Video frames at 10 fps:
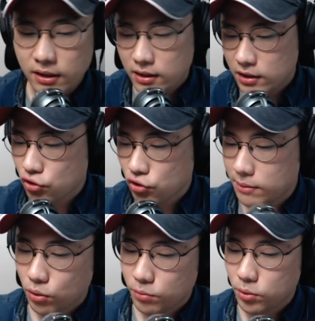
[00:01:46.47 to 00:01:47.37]
이 주간
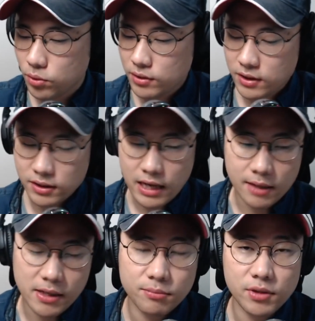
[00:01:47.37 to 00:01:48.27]
목표는 아까
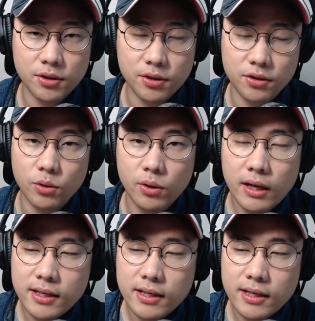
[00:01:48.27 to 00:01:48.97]
말씀드렸던 대로